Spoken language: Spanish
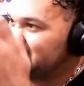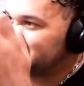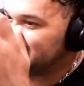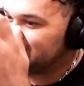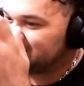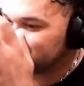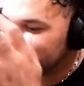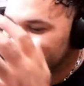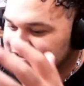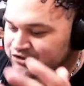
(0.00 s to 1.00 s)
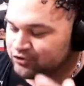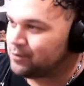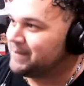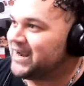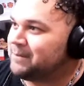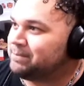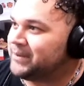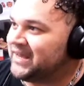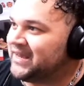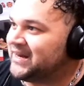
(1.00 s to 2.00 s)
de su relación con Miguel
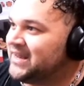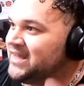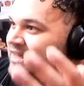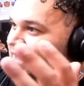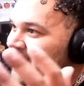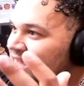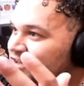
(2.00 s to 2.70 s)
Pérez, eh,